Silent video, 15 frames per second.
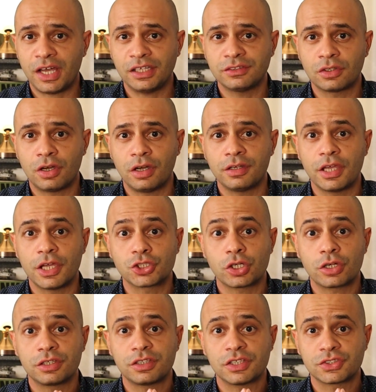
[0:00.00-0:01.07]
تحت رهن
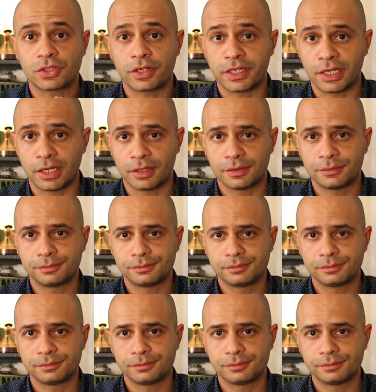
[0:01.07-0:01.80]
إشارة إسرائيل